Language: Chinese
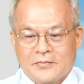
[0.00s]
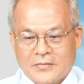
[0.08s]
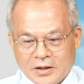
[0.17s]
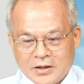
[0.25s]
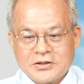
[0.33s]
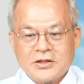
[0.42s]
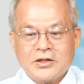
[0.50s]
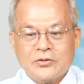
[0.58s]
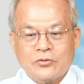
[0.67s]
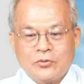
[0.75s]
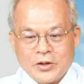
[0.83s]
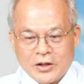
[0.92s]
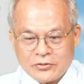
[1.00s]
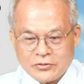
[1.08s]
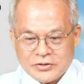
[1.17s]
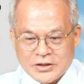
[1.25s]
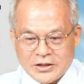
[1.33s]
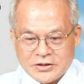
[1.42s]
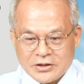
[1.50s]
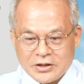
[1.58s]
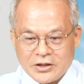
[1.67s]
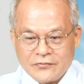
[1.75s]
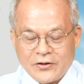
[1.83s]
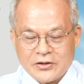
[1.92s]
那这个股票都在这个
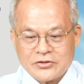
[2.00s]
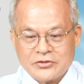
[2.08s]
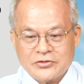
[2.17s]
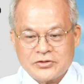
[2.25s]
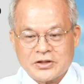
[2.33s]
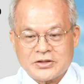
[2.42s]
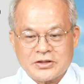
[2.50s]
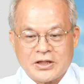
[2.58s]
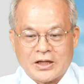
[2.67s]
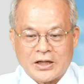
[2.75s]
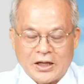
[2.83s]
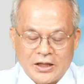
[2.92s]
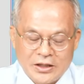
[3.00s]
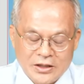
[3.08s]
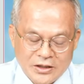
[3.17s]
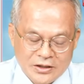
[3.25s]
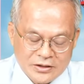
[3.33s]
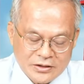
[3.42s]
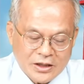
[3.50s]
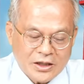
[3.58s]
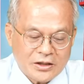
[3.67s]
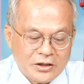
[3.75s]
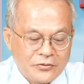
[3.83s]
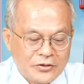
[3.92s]
地方修正下来。
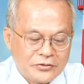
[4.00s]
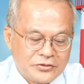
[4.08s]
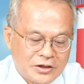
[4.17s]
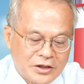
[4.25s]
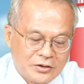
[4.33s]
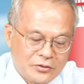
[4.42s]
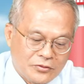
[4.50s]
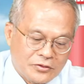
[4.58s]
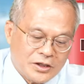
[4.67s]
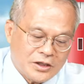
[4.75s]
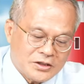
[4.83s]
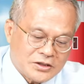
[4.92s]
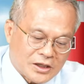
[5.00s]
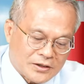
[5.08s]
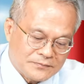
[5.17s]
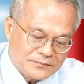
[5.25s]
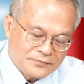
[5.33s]
那各位投资人，我跟你讲，